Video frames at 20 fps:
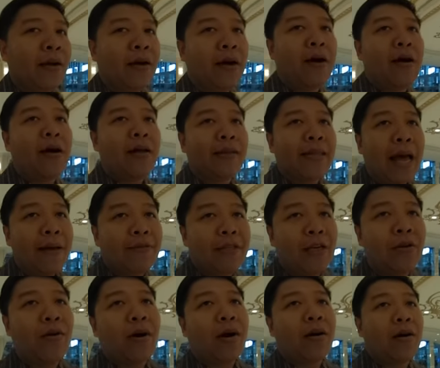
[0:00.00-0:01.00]
ก็ตาม
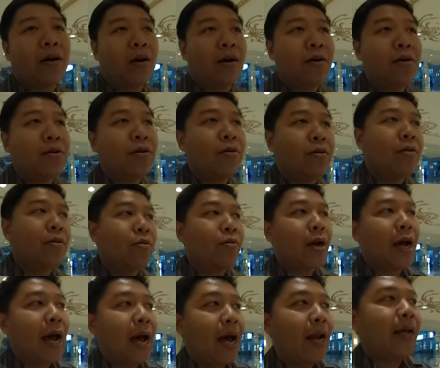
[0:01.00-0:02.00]
สะดวกของลู
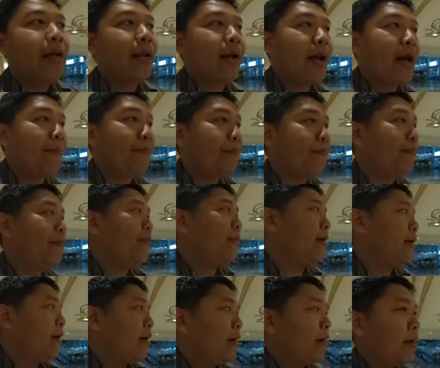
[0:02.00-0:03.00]
กค้าเลยนะครับ
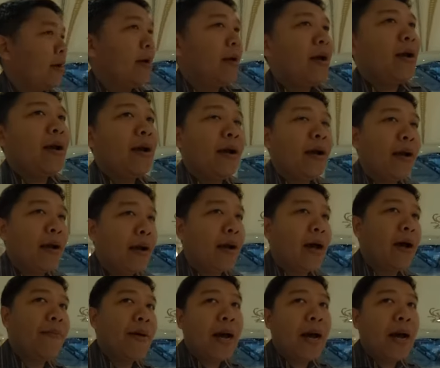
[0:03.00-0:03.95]
เข้า